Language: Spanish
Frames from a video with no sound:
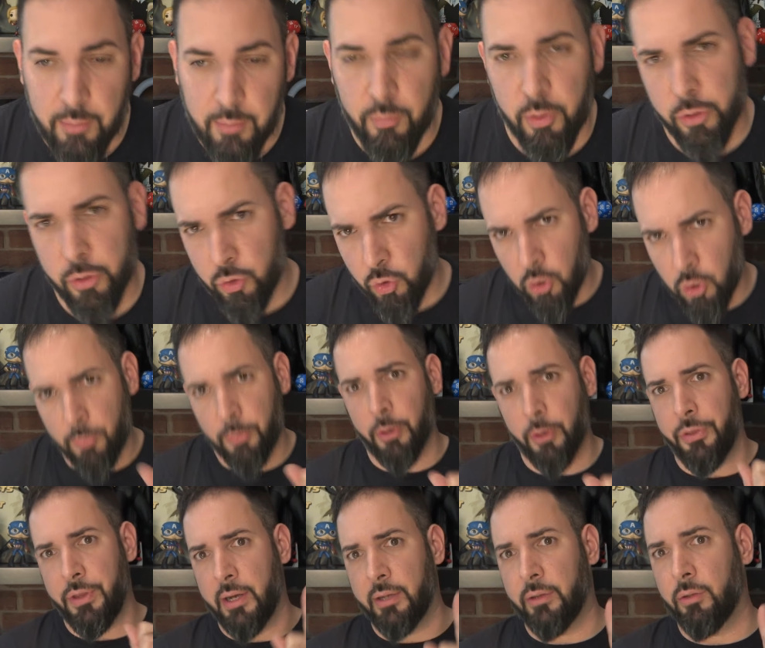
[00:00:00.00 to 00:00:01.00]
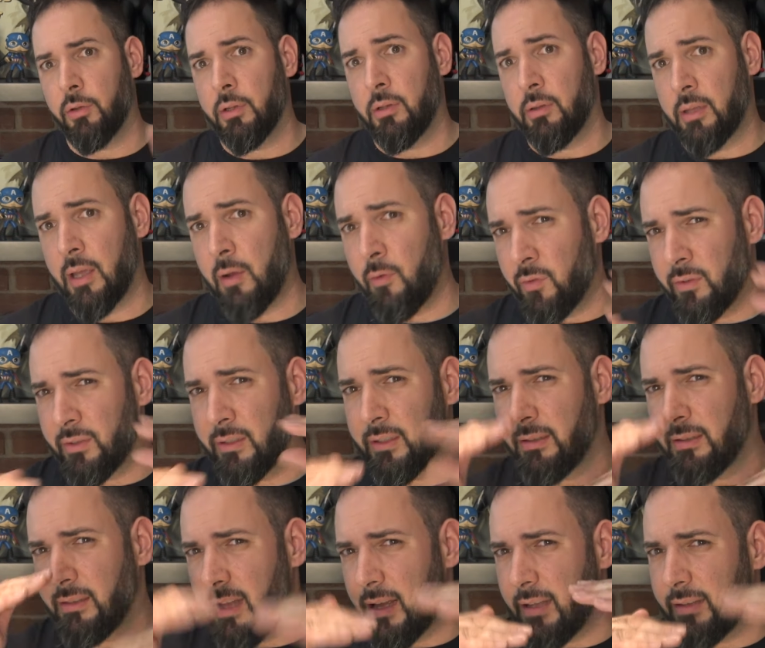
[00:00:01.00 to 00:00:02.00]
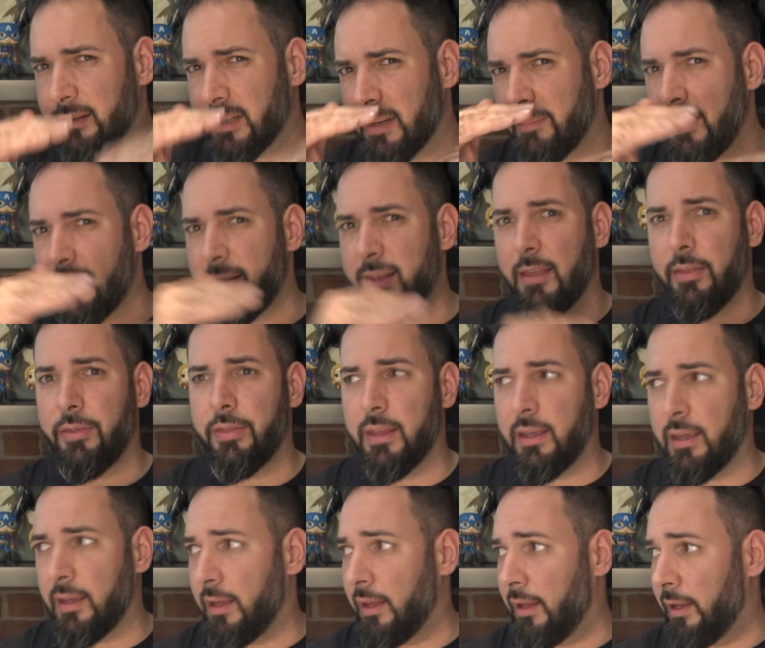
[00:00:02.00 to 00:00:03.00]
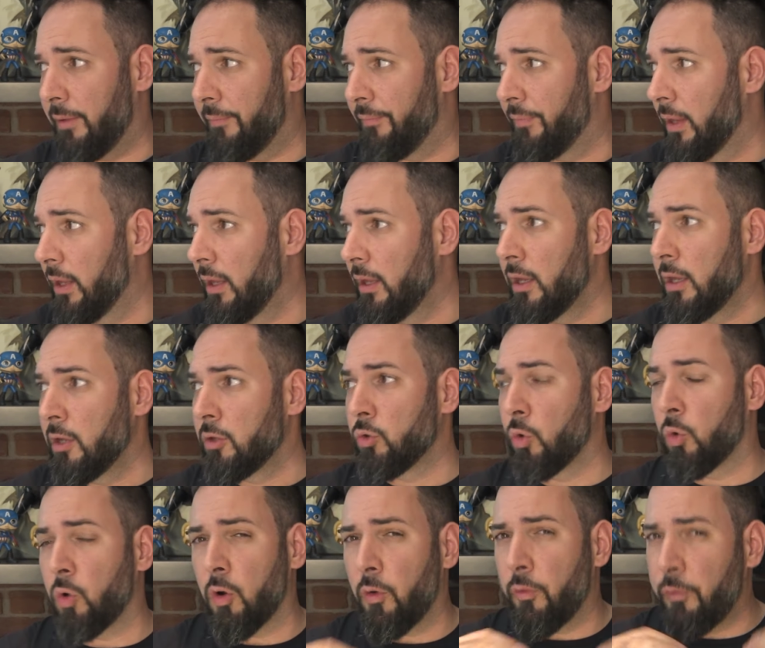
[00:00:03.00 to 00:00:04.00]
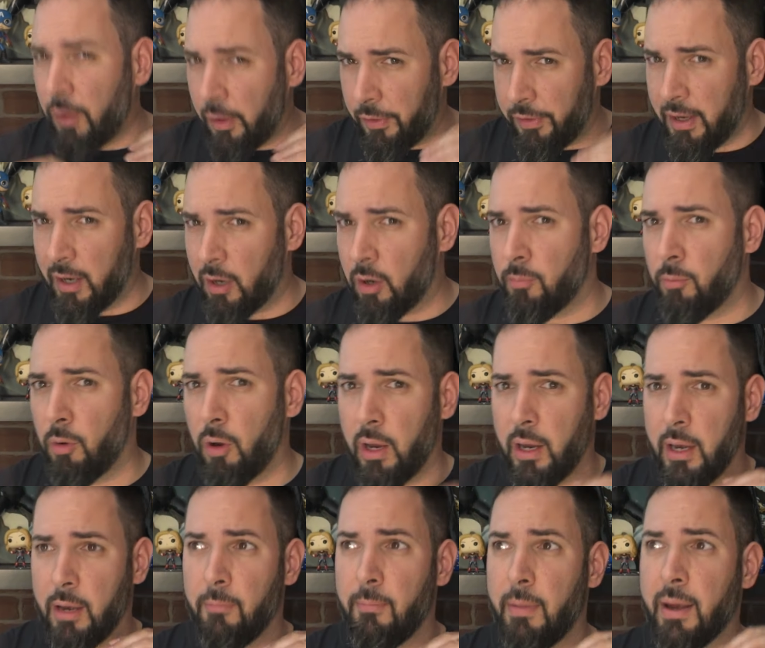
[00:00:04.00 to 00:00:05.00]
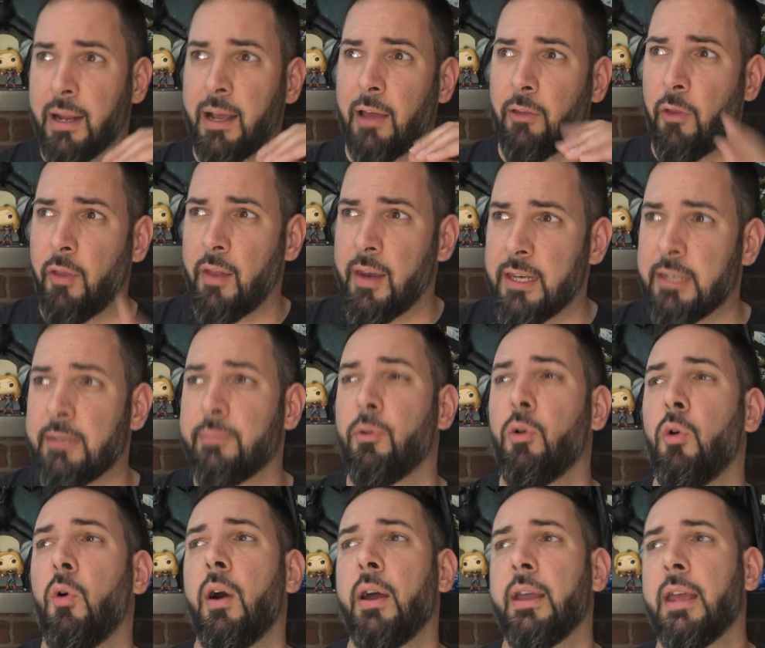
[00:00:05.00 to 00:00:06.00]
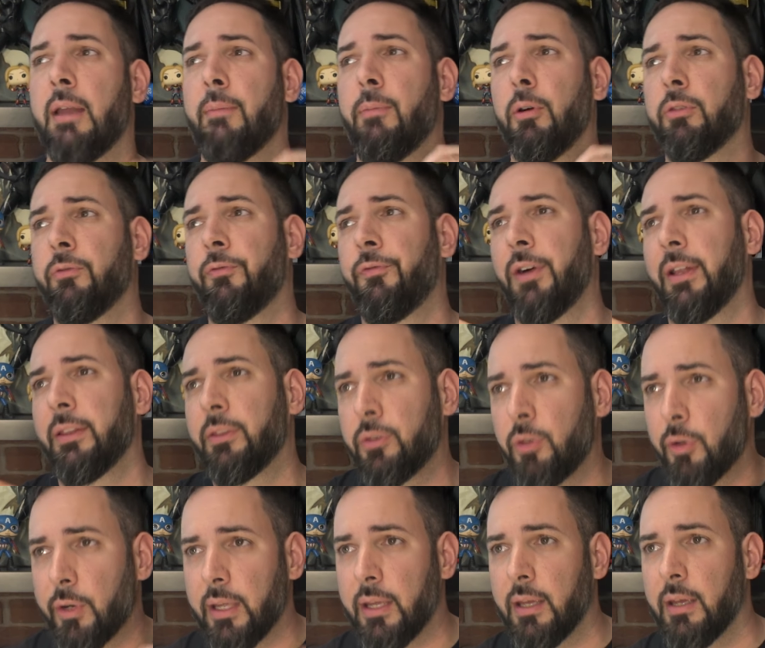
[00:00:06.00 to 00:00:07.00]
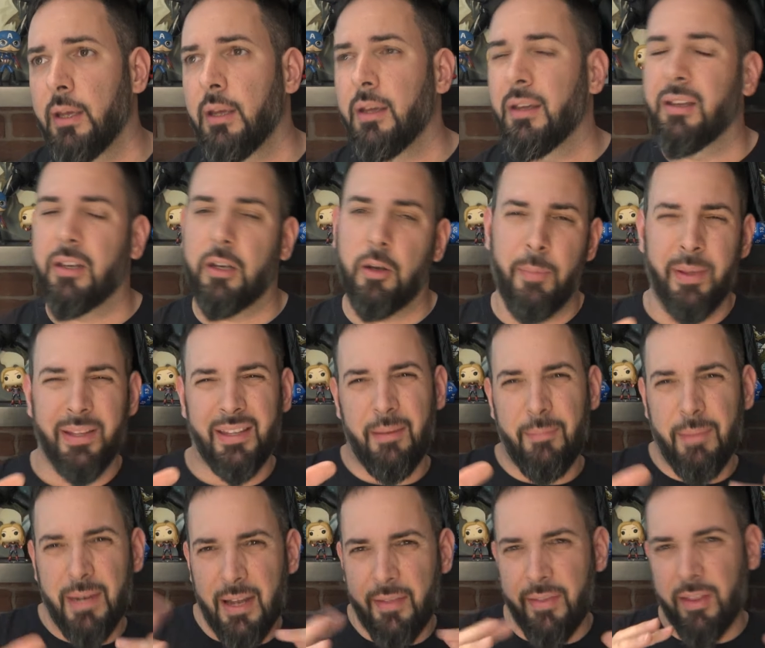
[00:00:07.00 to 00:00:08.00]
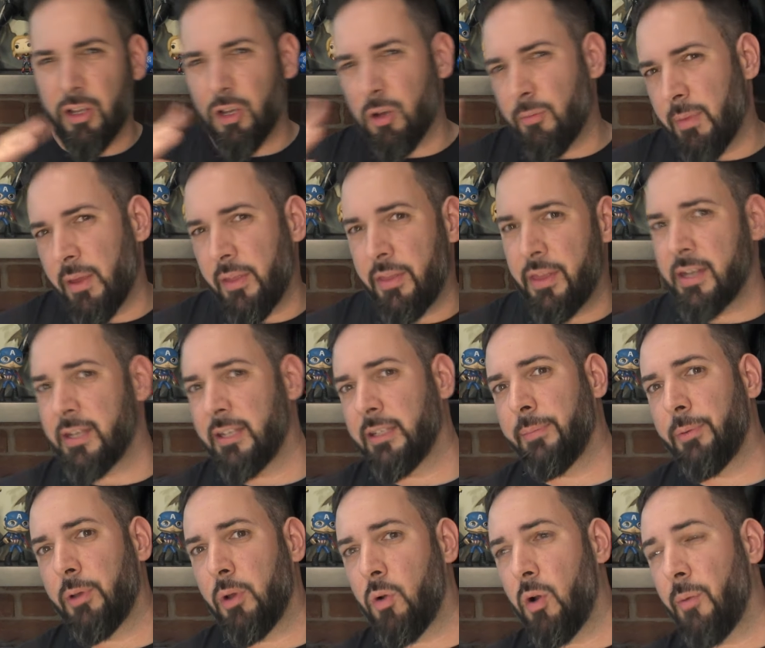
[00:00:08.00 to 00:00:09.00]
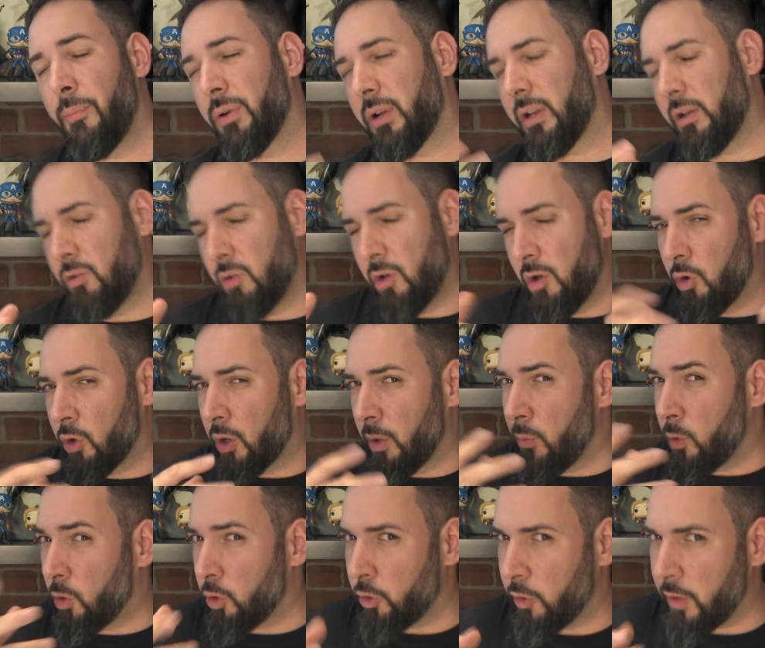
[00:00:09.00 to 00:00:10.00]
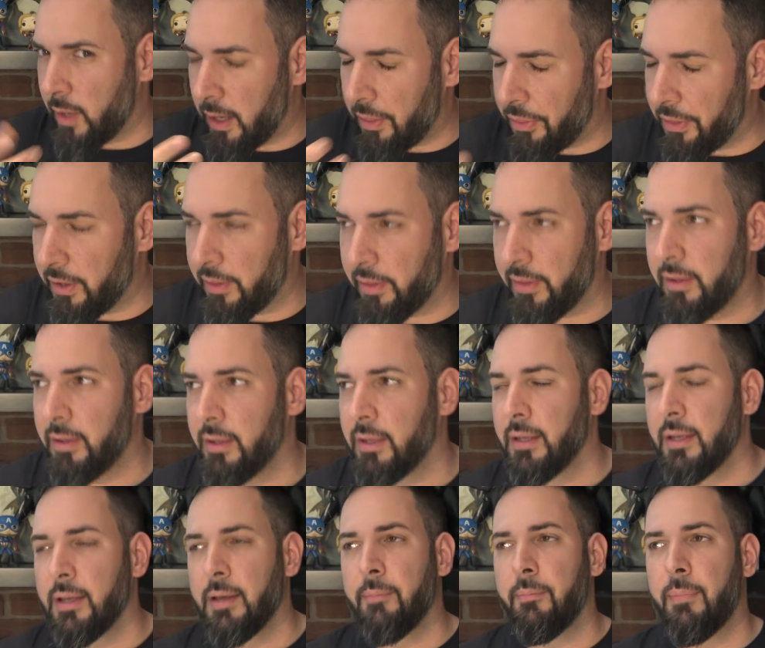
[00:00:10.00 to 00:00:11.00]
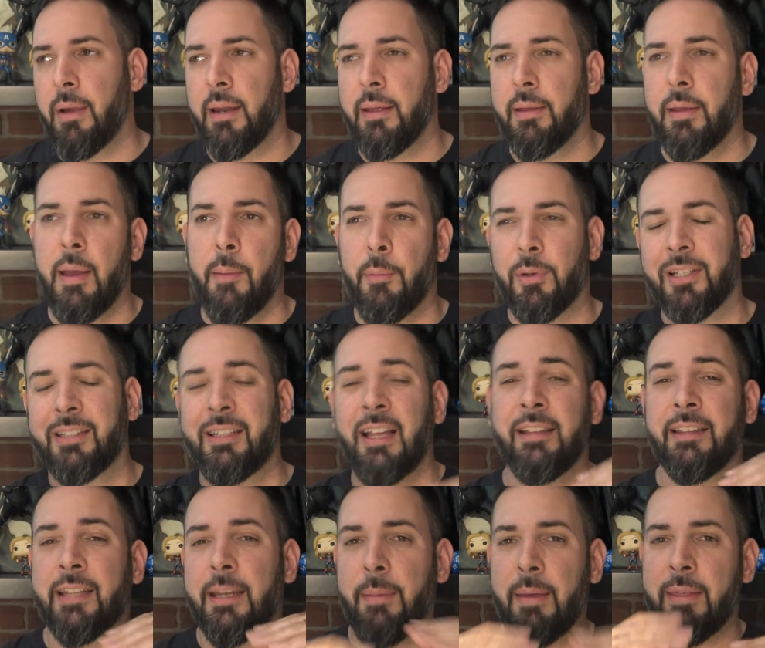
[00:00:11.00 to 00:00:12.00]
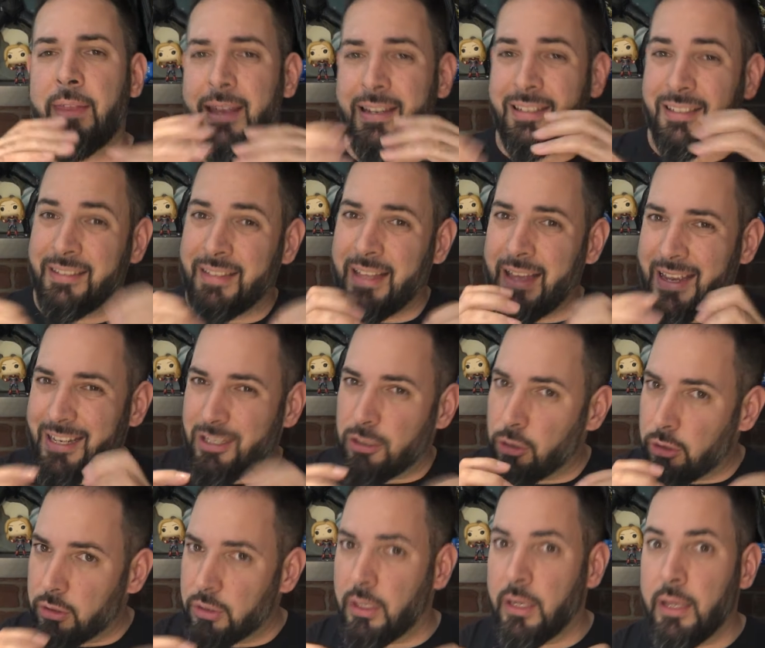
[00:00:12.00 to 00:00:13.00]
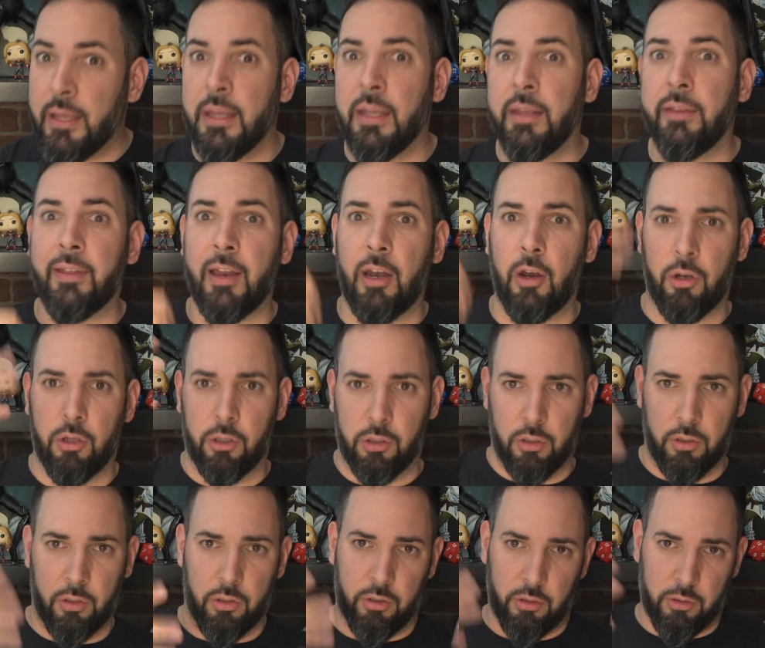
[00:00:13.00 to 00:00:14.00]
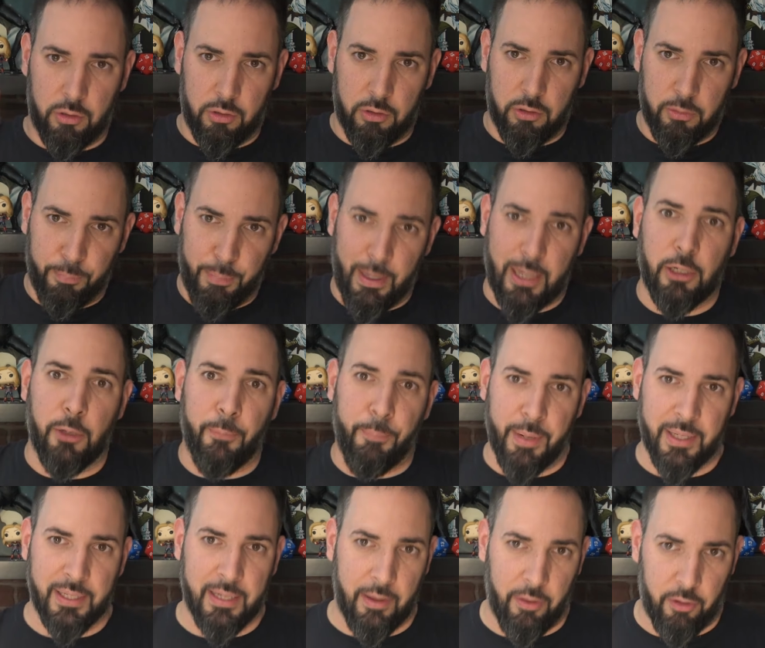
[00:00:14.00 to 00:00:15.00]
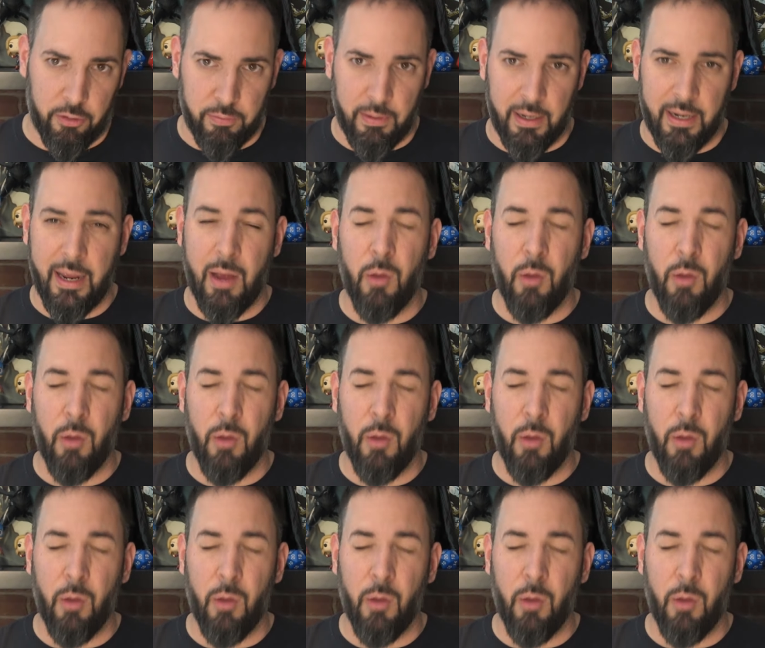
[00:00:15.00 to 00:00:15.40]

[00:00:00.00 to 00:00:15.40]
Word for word: Muy chulo, por cierto. ¿eh? Está entre medias de sus juegos fáciles como el Mercado de Lisboa y el Bot Factory no me terminan de convencer ese tipo de juegos porque no es lo que busco yo del acerdo, ¿vale? Pues está entre medias de esos y de los pesos pesados, ¿vale?